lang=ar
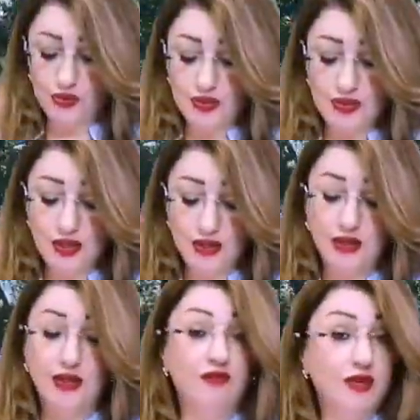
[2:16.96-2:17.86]

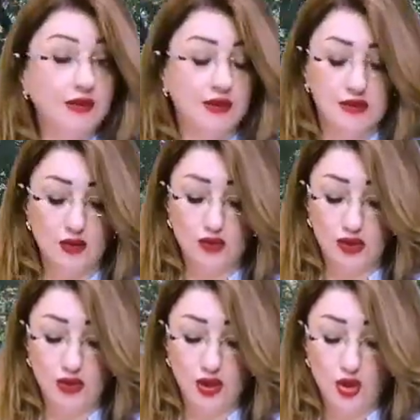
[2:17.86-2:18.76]
كردستان لفرادة
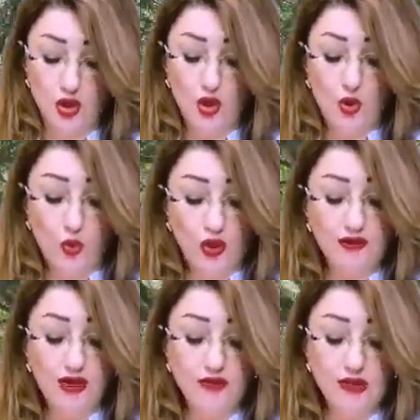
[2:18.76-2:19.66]
صوته
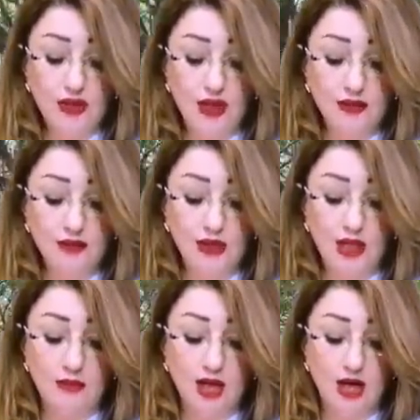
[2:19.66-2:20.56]
وإضافته العديد من
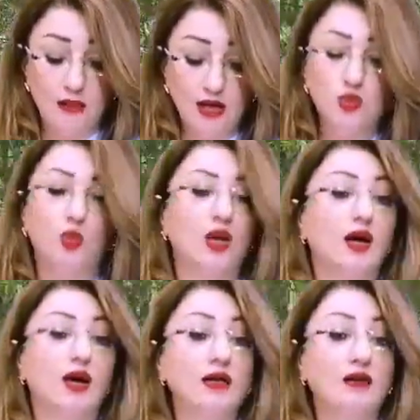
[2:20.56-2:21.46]
المقامات
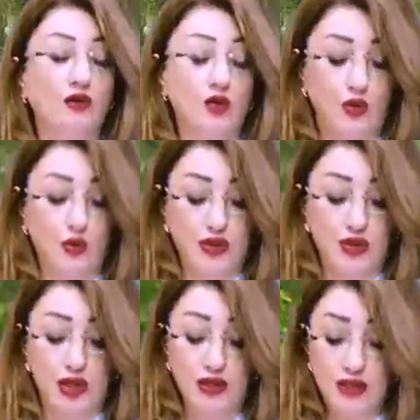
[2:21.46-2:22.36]
والأغاني
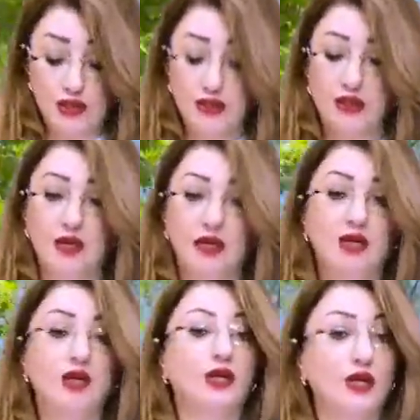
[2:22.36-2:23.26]
الفلكلورية النادرة
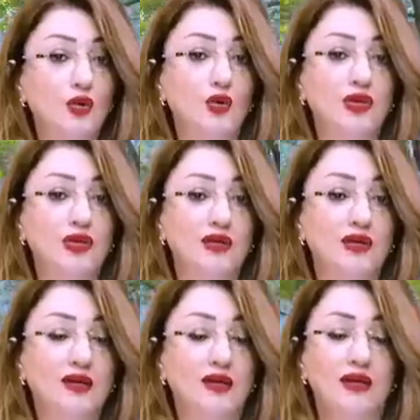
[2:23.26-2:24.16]
للأغنية